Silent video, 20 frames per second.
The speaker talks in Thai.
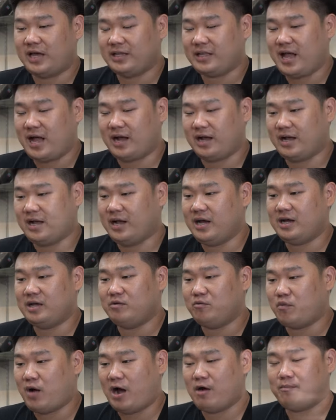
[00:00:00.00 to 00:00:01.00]
สายถักเอิ
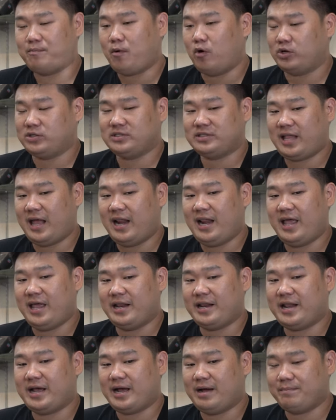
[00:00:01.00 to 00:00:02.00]
ร์นวาลปดสแตนเล
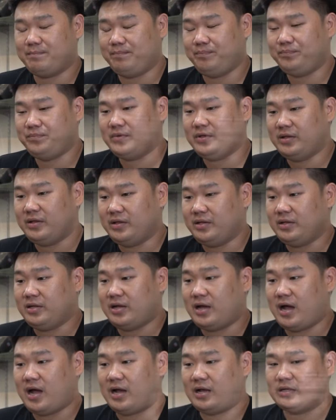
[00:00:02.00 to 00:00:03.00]
สนะครับ
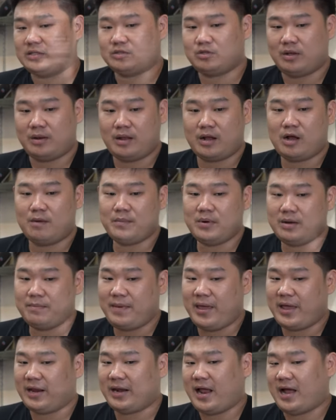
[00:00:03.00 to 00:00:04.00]
อ่าแล้วก็มือ
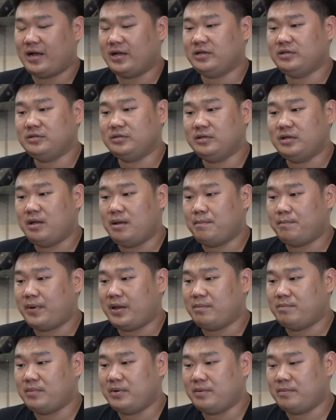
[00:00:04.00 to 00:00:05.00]
เบรกหลัง
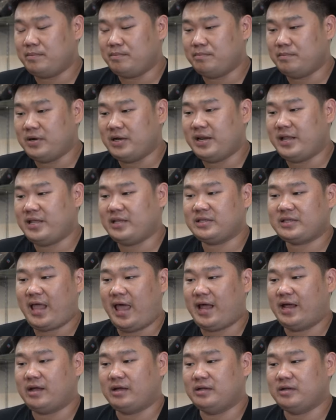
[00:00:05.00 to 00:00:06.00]
เป็นมือมือลิง
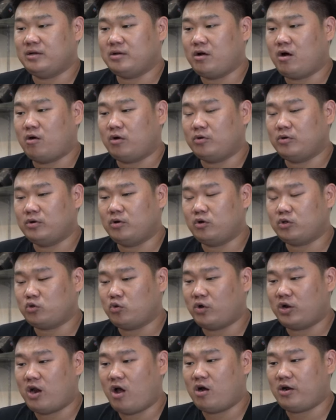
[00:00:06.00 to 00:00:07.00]
แต่งของรถ
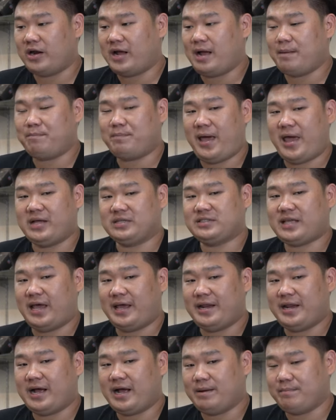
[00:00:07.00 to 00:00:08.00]
ตัวนอกนะครับแปลง
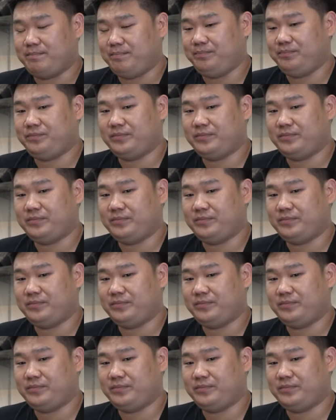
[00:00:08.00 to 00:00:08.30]
ใส่นะครับ